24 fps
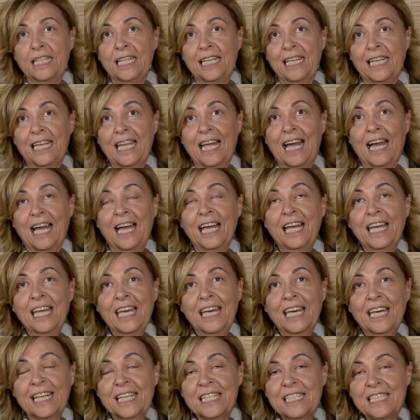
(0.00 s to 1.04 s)
della
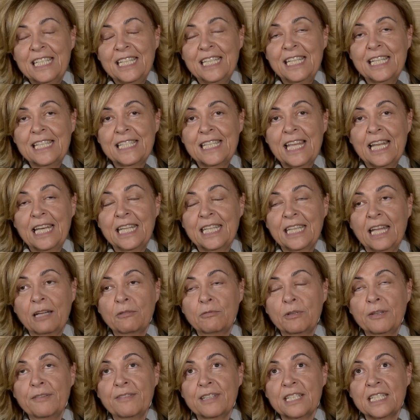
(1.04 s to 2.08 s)
residenzialità
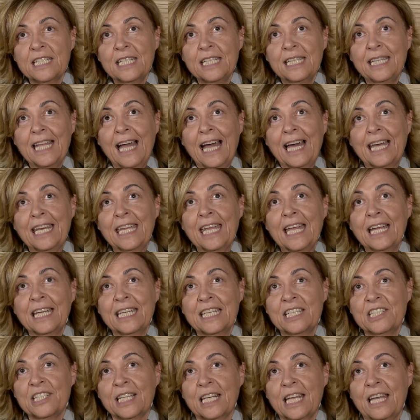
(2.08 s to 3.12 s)
universitaria
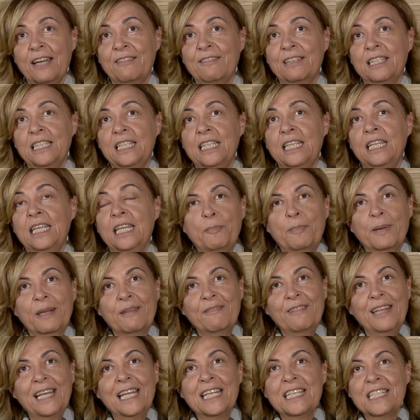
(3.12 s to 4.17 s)
che cercava di
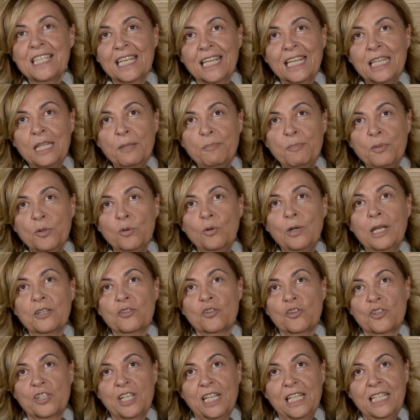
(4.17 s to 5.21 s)
privilegiare di più la
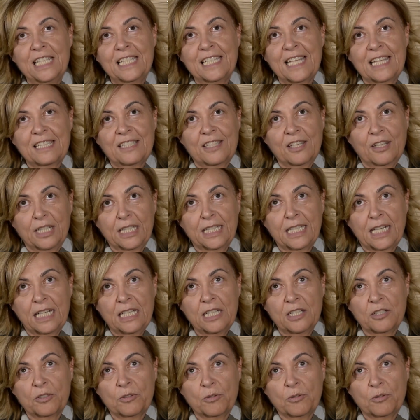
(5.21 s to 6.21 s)
socializzazione tra gli